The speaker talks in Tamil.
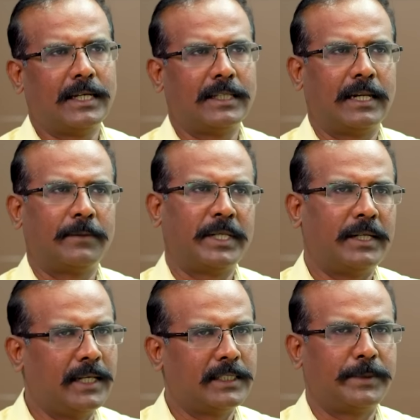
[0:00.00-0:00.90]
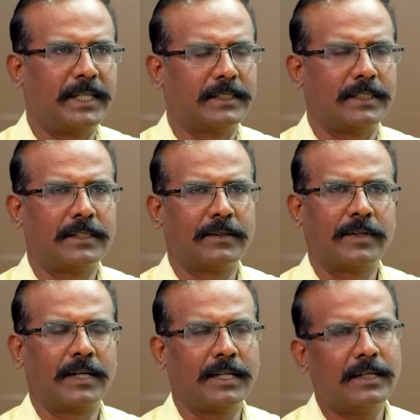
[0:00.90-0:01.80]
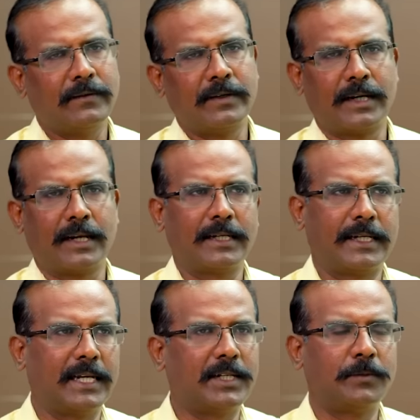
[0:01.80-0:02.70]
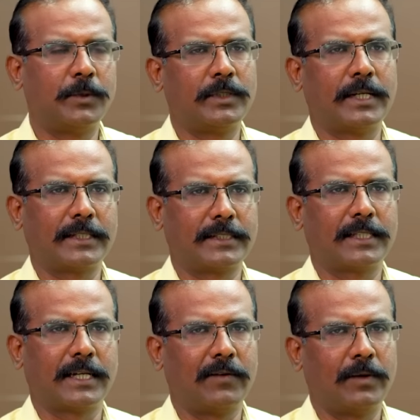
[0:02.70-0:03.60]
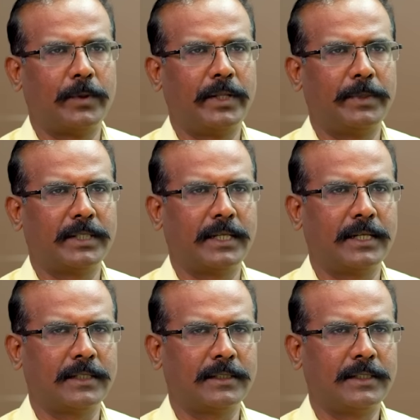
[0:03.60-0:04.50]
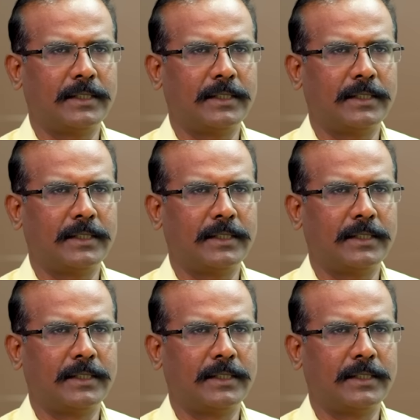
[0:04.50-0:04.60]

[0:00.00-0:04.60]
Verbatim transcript: அது இல்லாமல் டிஎஸ்பிஎஸ் இருந்தவங்கள்லாம் அவங்ககிட்டலாம் கேட்கும்போது கிடைச்ச தகவல் படி பார்த்திங்கன்னா